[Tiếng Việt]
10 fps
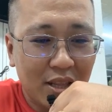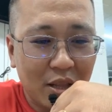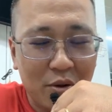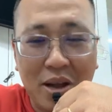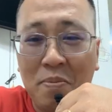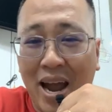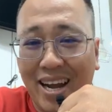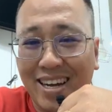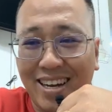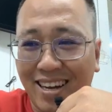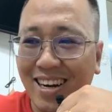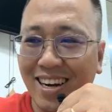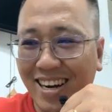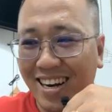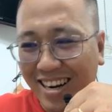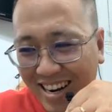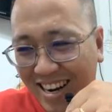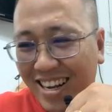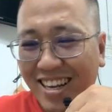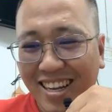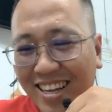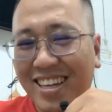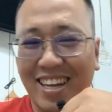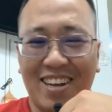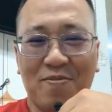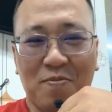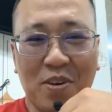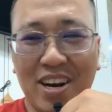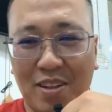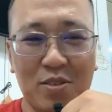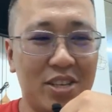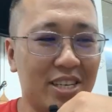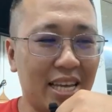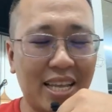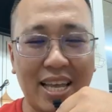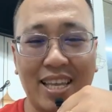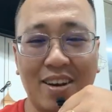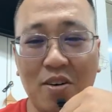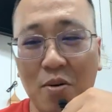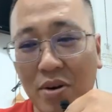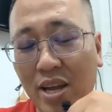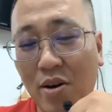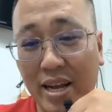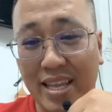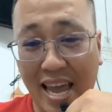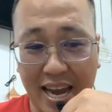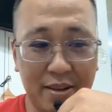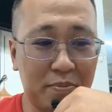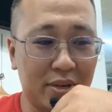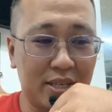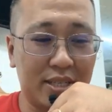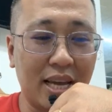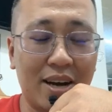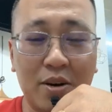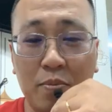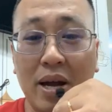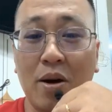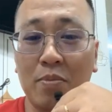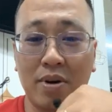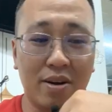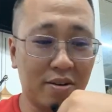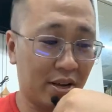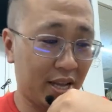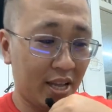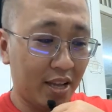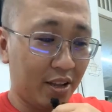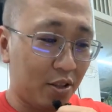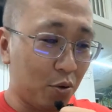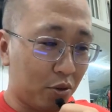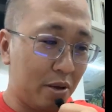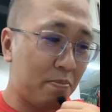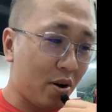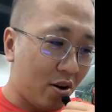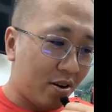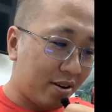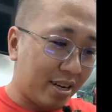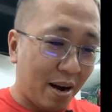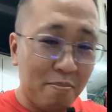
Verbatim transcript: thôi các bạn uh, ha bữa nào tôi chia sẻ tại vì nó có một cái đoạn nhạc mà sợ đâu mất công là tiếp nó cấm